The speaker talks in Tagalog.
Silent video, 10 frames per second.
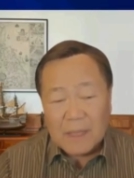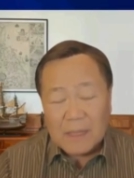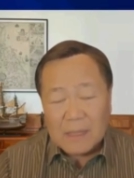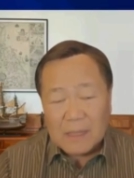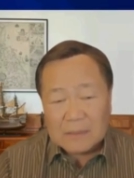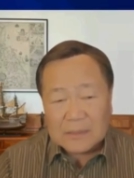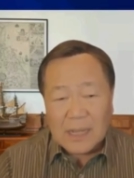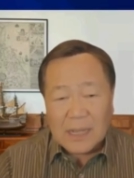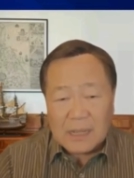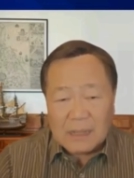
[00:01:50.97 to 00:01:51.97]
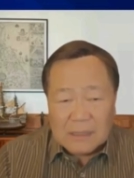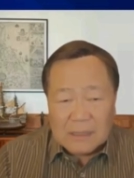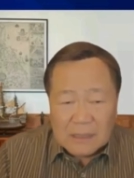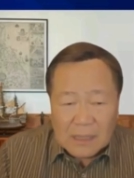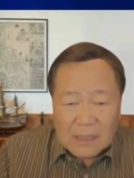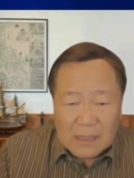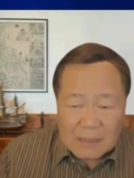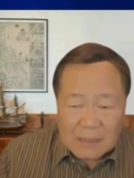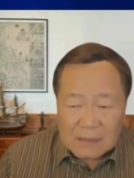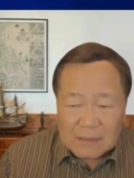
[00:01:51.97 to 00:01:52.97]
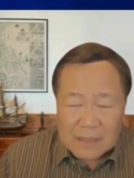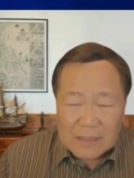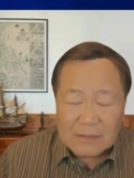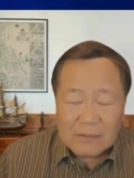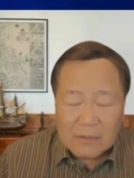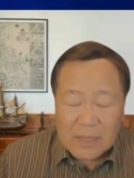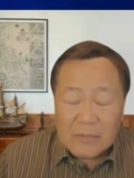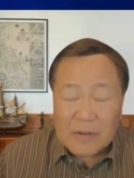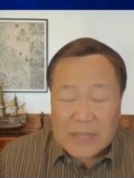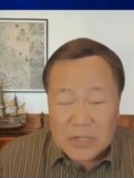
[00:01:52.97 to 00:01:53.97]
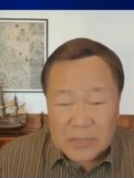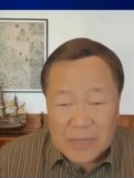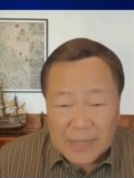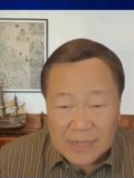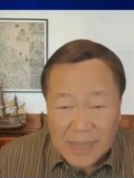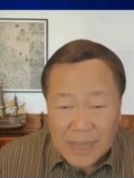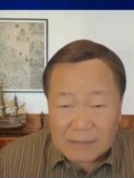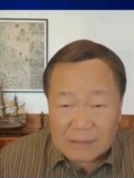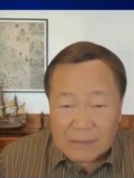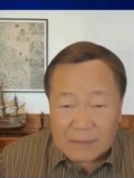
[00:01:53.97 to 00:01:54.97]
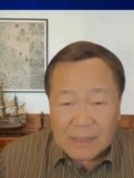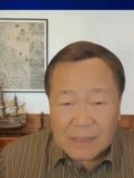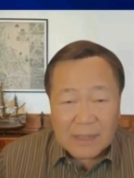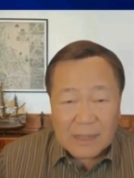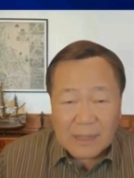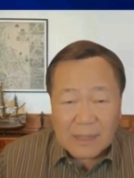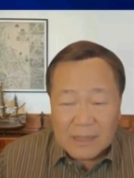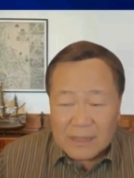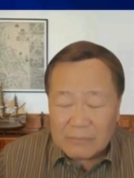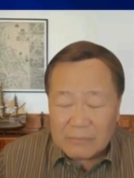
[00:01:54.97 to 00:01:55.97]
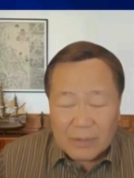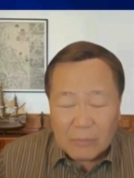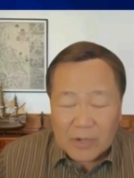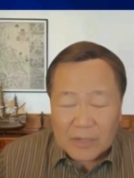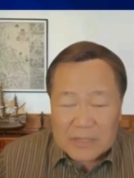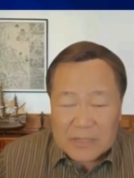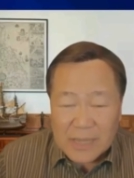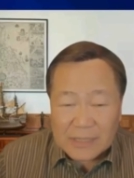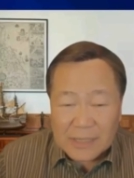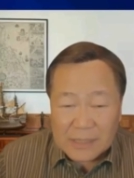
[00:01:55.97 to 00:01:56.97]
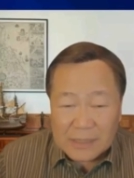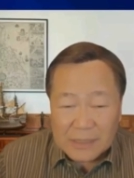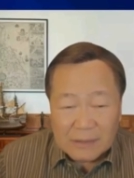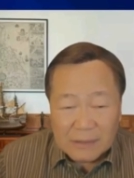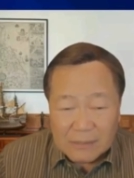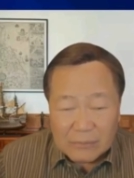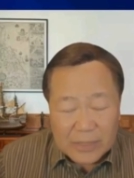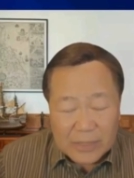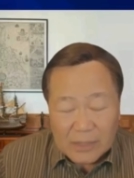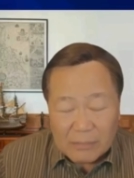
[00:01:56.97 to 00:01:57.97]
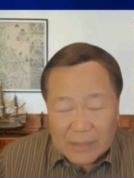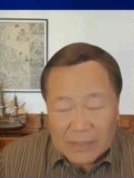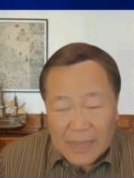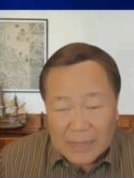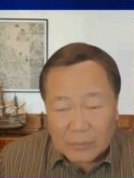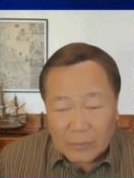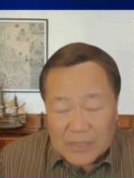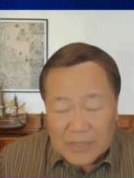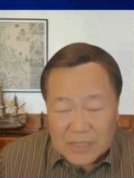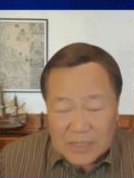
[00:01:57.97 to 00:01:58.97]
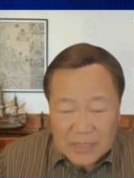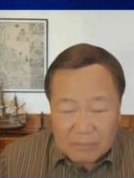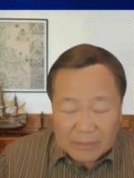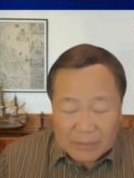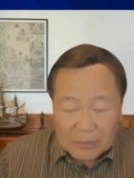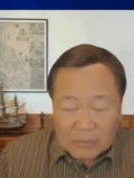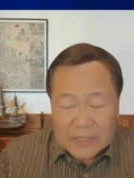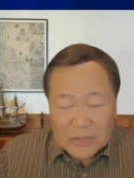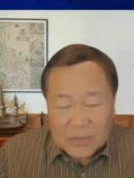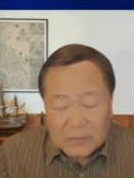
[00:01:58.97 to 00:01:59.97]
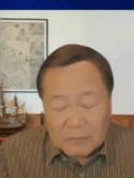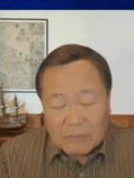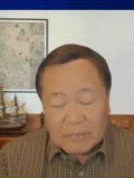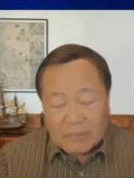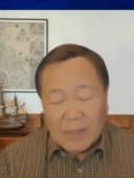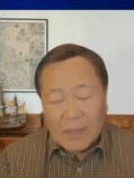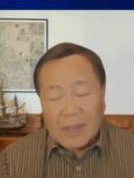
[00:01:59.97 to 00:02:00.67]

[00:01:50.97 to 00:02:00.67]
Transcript: Tsaka uh, inflationary yan. Uh, mga workers natin, will demand higher wages kasi pag tumaas yung uh,